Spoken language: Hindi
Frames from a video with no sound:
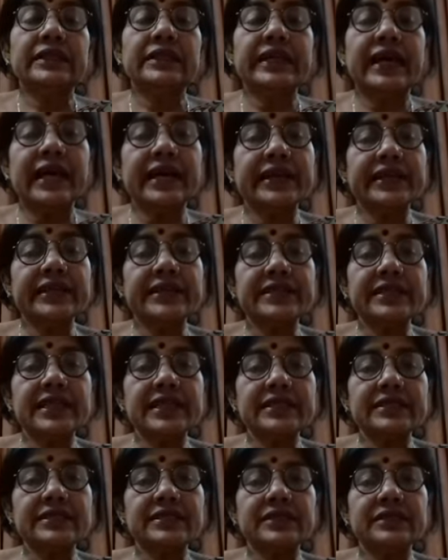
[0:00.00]
नागरिक
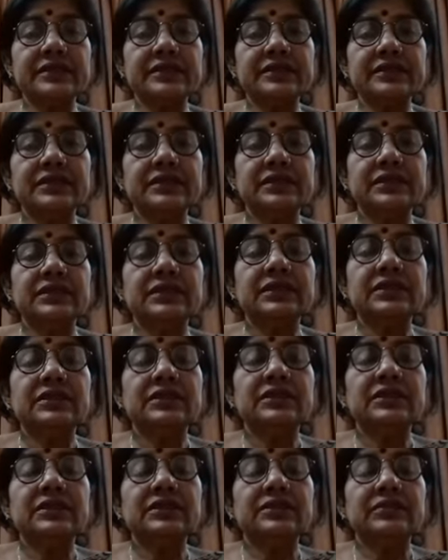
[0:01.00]
शास्त्र
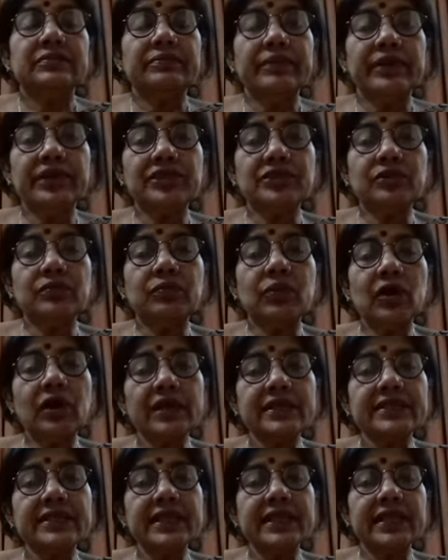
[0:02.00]
में जो
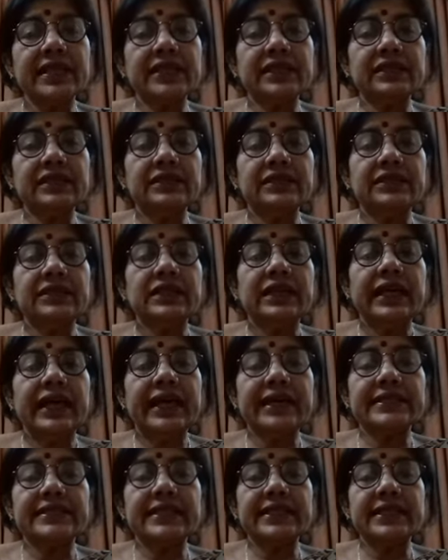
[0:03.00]
बहुत सारे
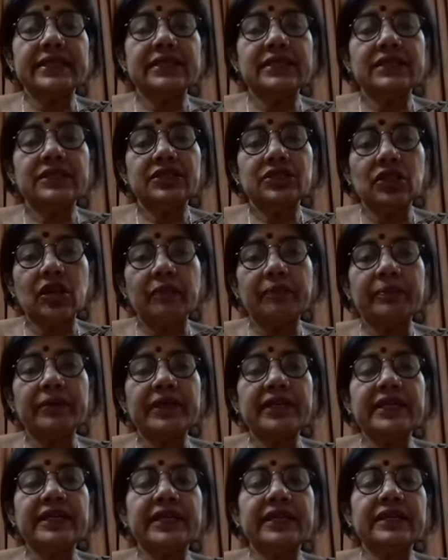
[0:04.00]
ऐसे
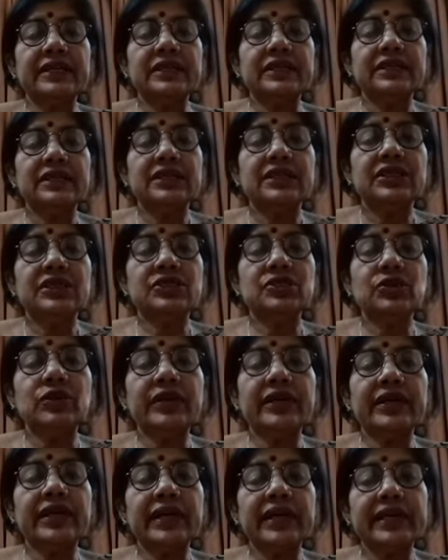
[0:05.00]
टॉपिक हैं जो
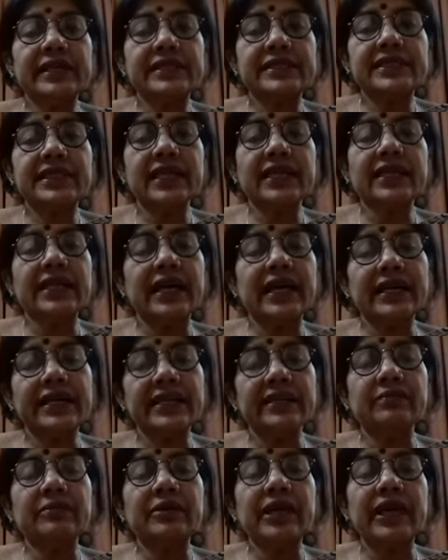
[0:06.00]
एक अच्छा
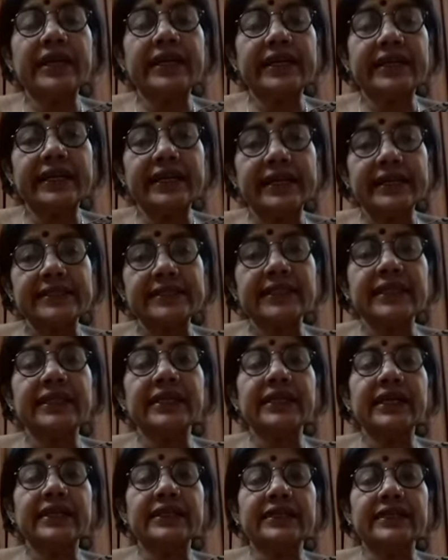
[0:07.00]
नागरिक बनाने का रास्ता
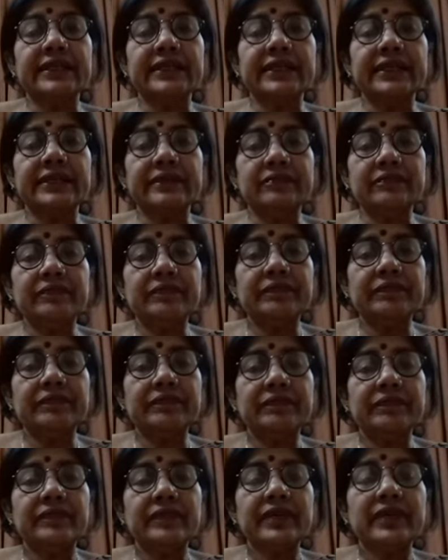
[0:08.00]
दिखाते हैं
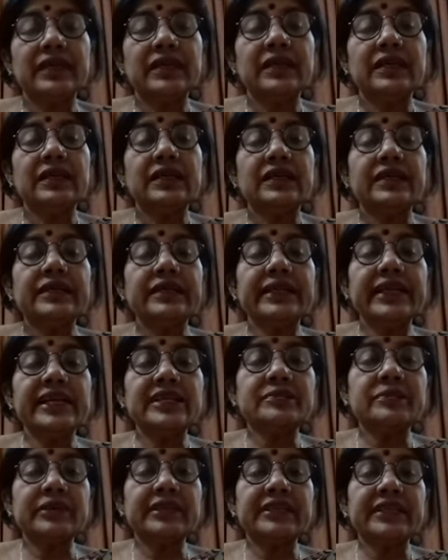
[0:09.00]

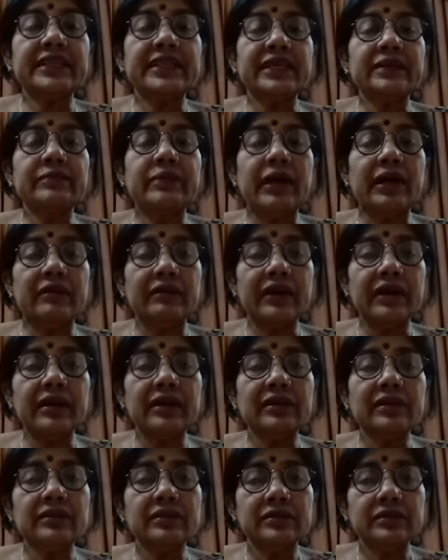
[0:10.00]
देशभक्ति की भावना
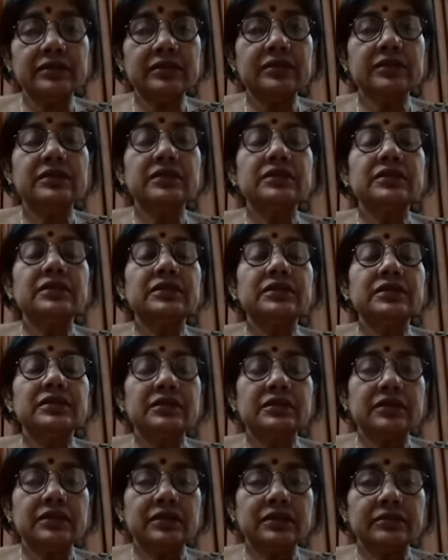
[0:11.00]

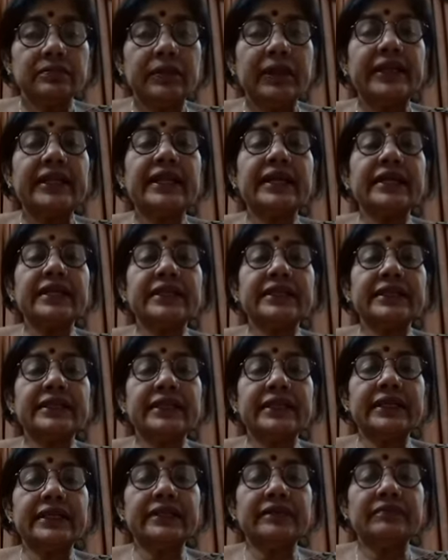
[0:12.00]
पैदा करते
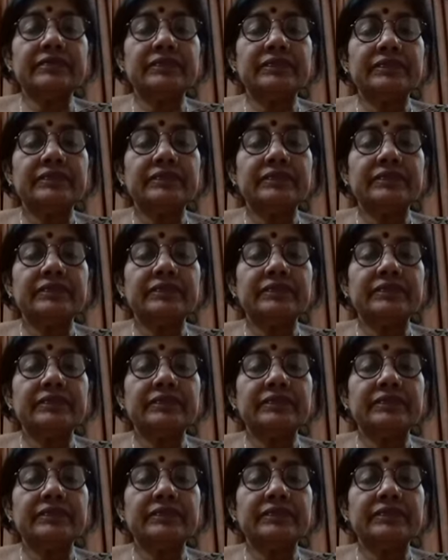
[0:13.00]
हैं